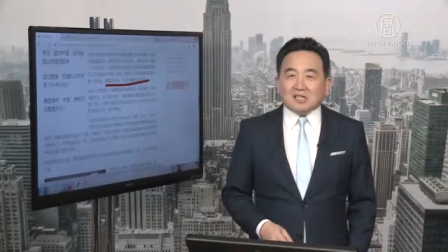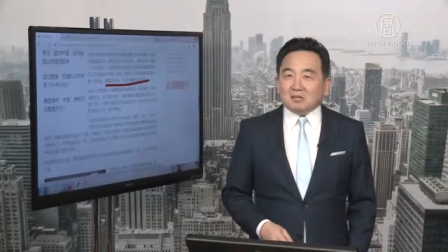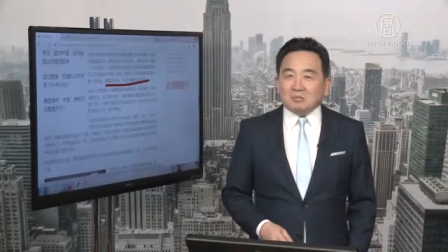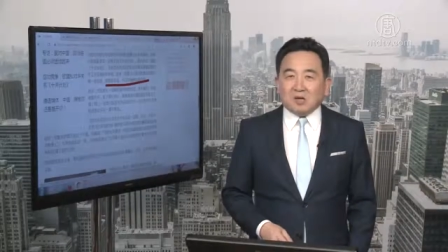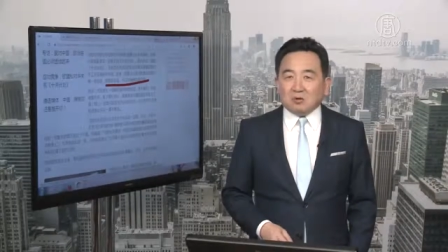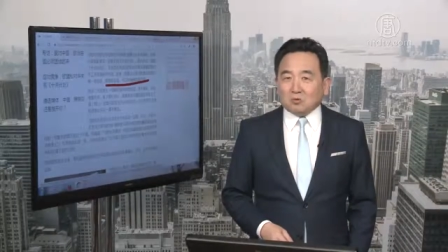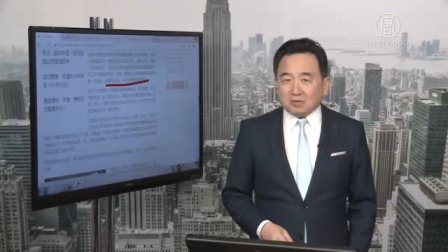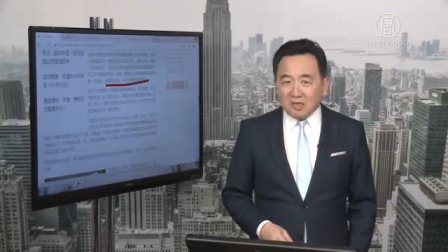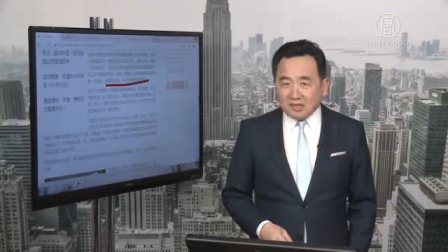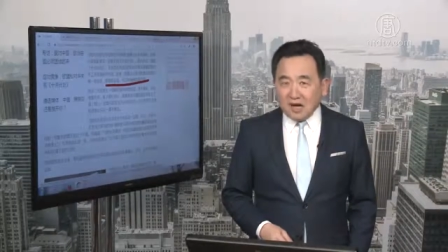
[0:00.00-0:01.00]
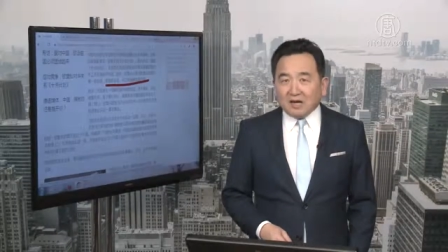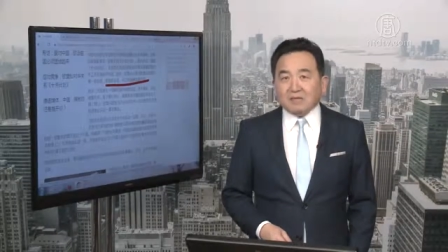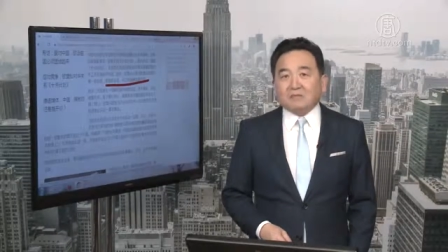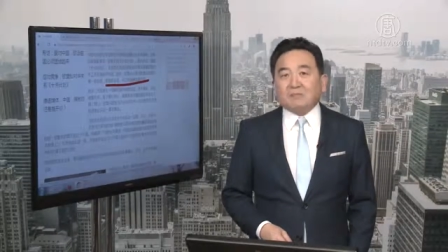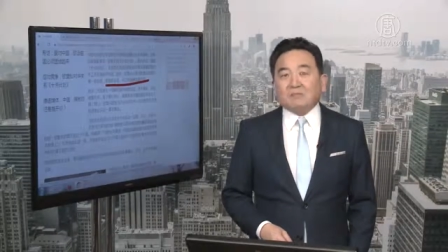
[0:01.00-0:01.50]
胜不了共产党，
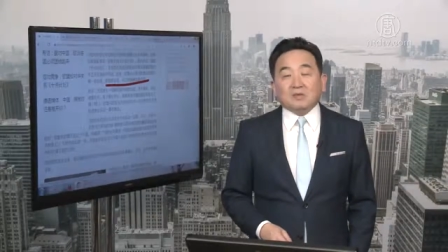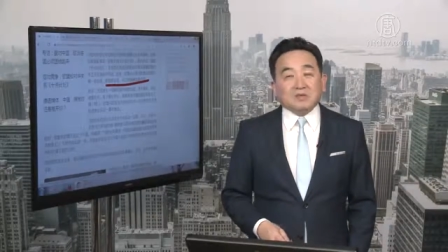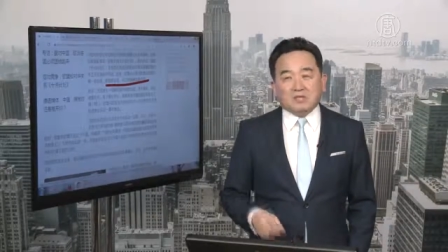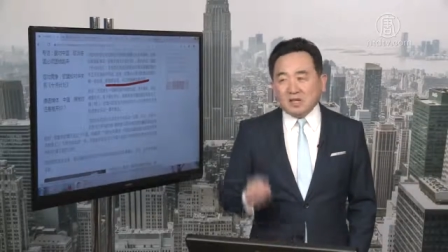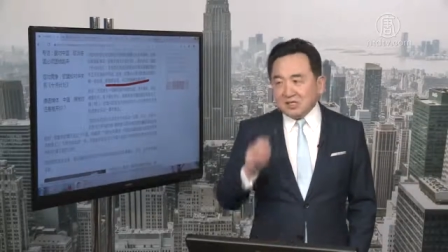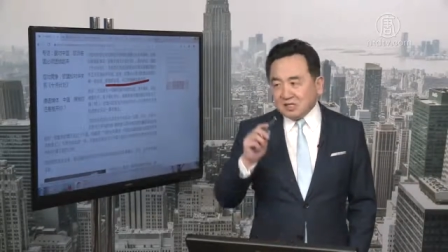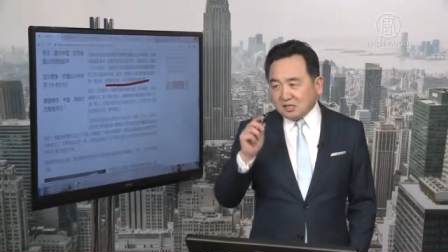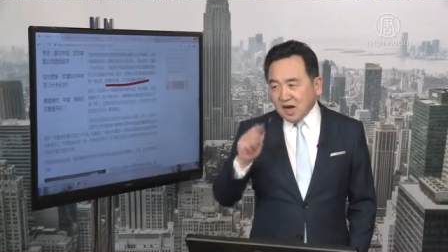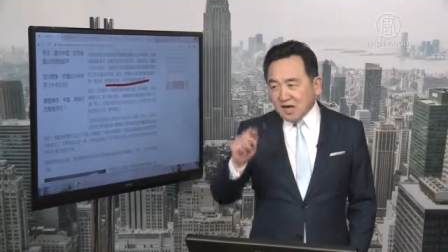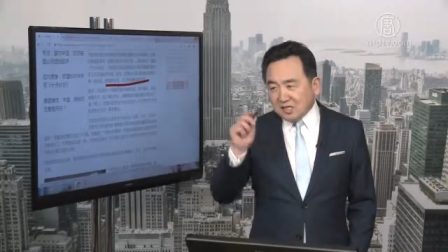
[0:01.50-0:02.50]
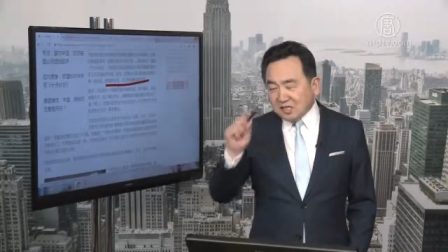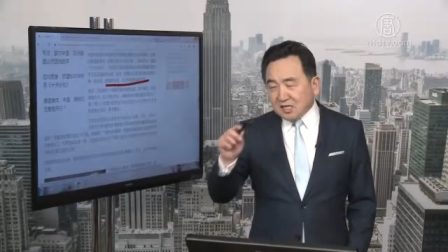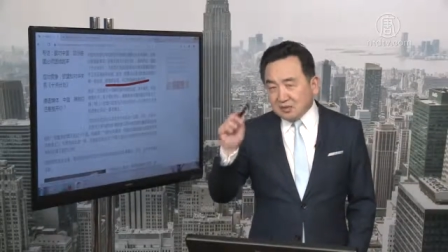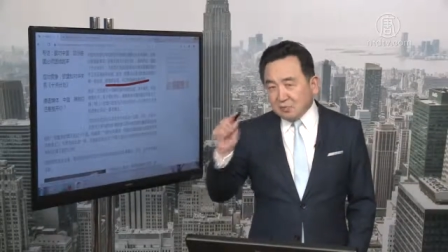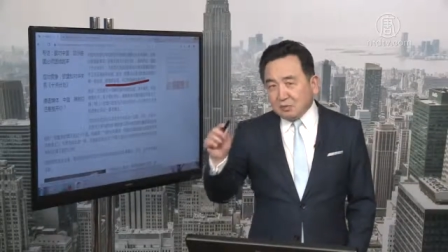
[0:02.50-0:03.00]
人战
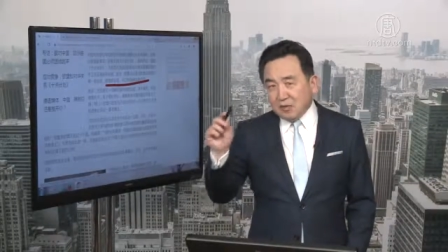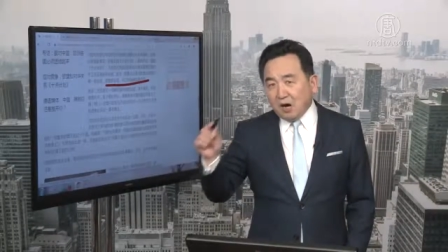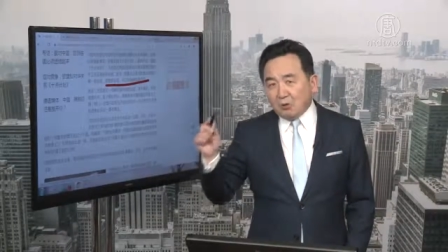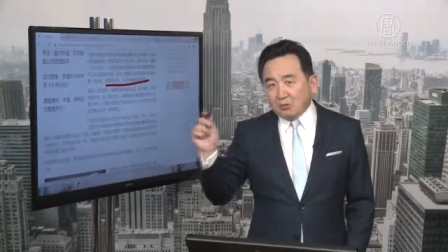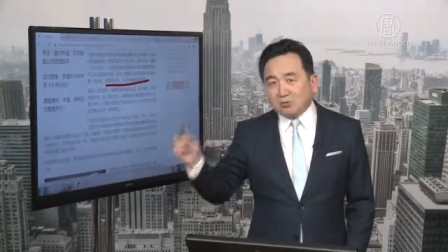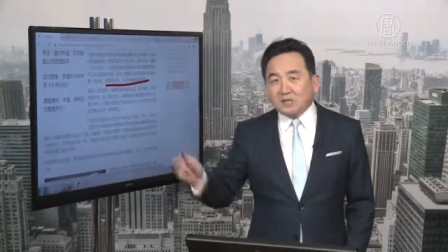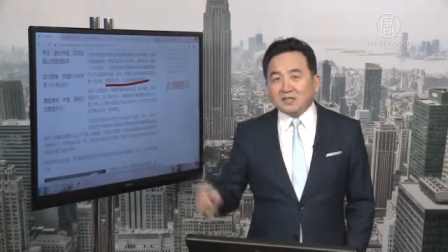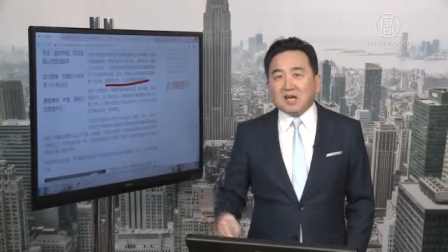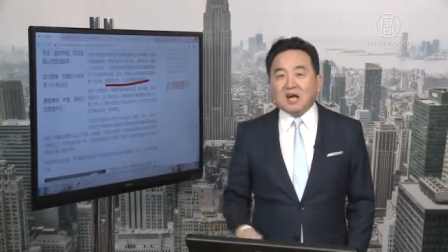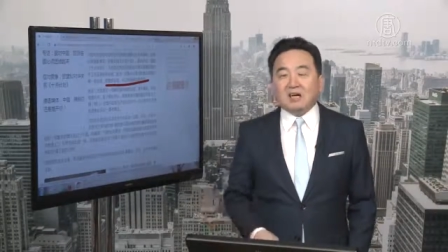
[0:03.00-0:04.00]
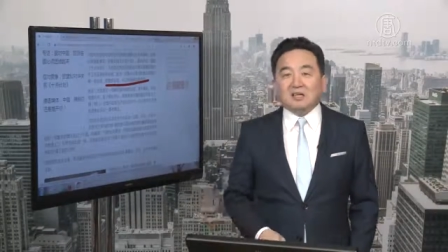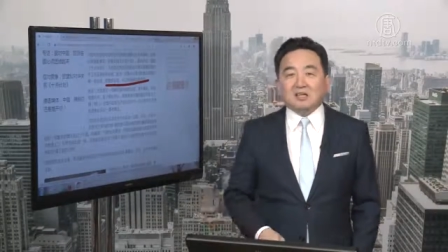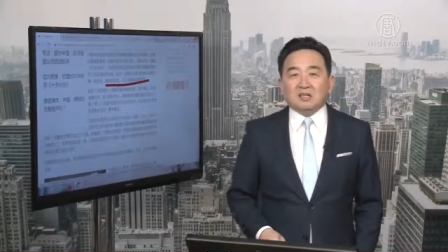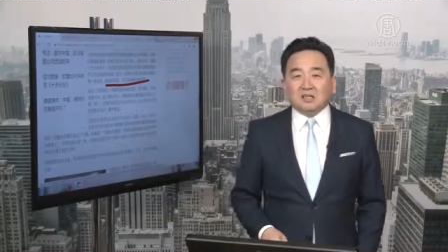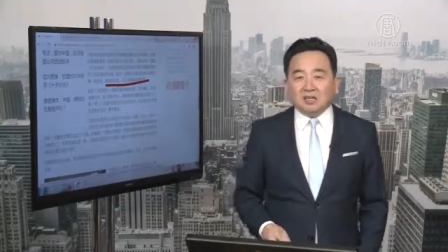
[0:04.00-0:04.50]
胜不了共产党，
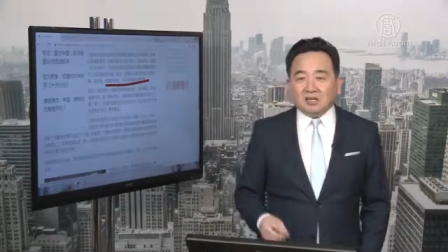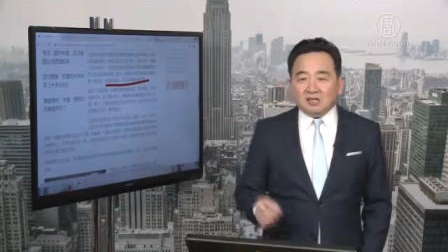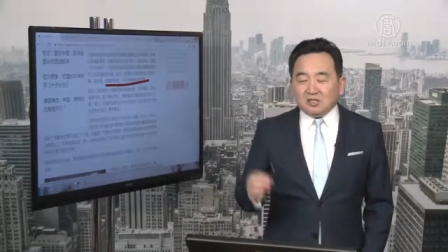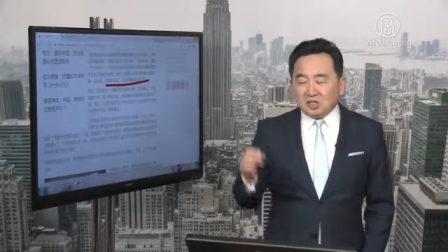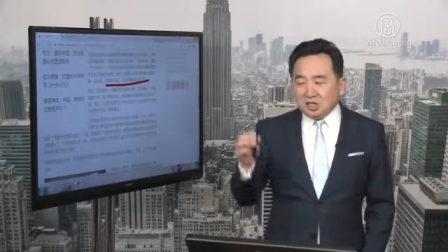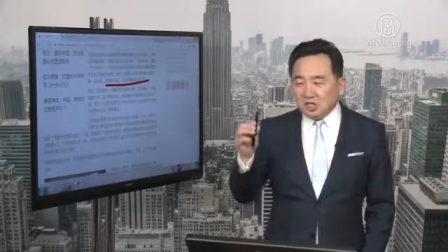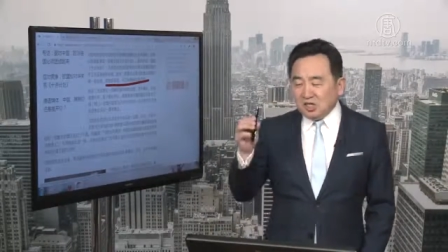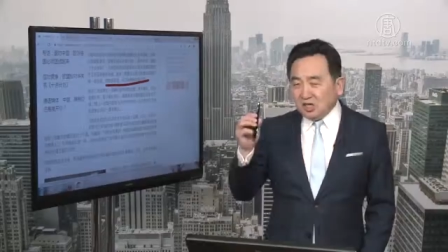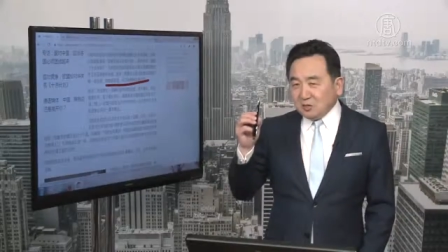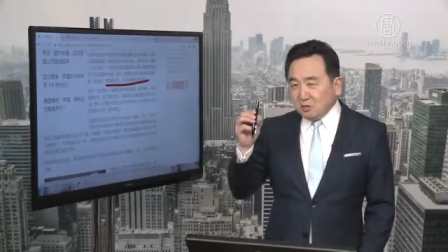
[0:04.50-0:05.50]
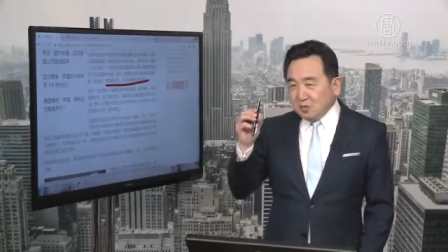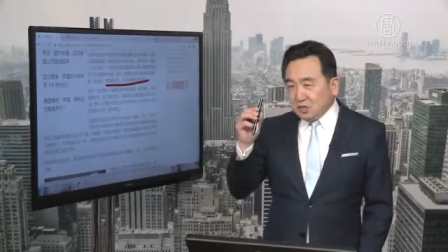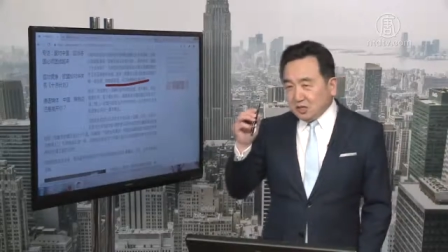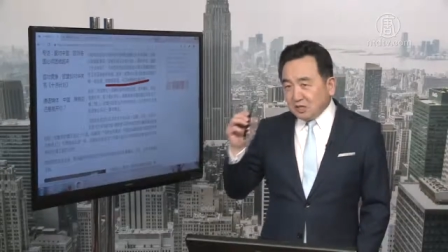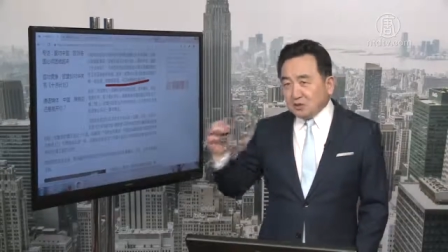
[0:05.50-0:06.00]
只能与
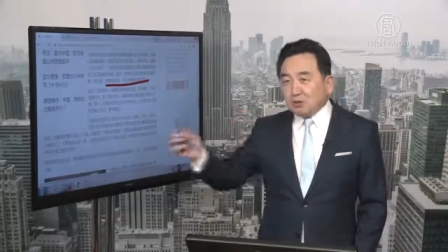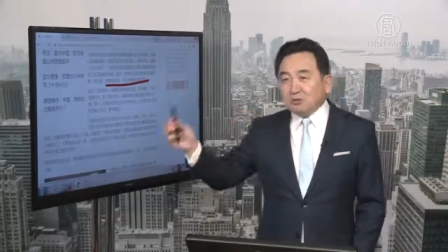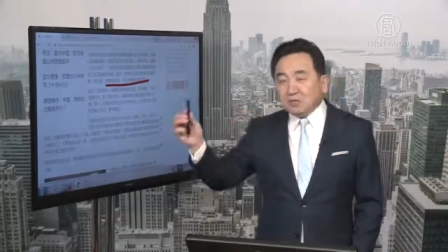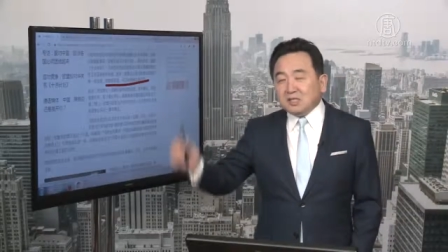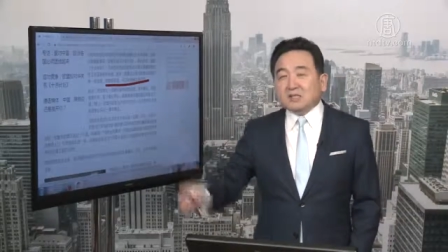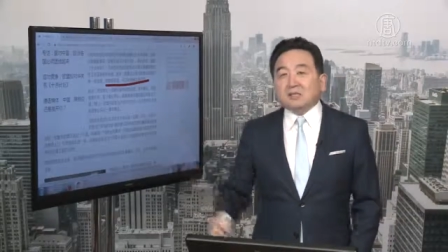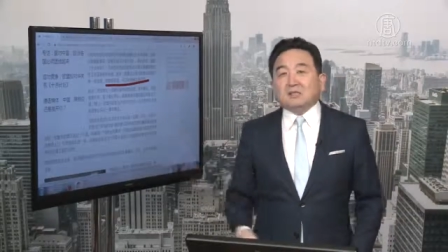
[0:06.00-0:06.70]
神同行。